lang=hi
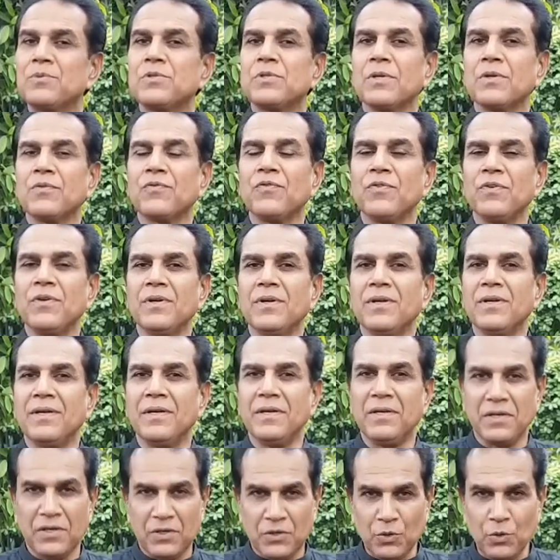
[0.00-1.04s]
सिर्फ़
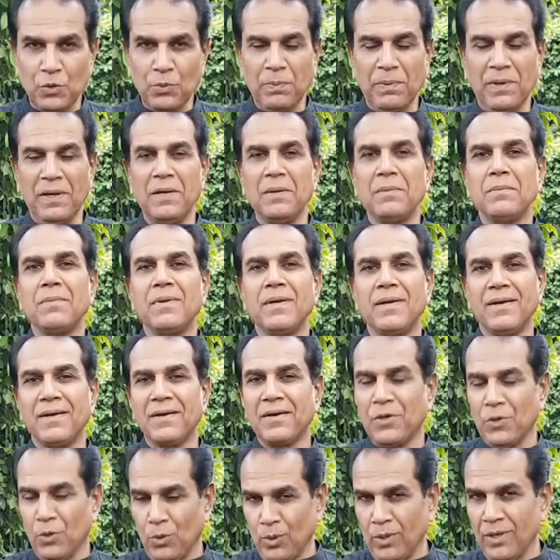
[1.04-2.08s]
एक रुपये में
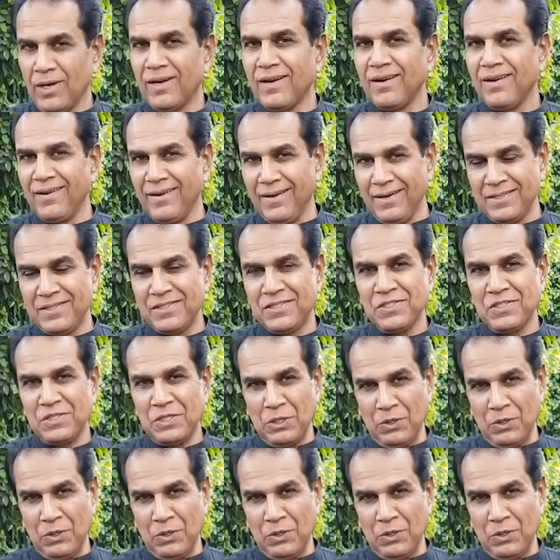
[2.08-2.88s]
कोरोना का इलाज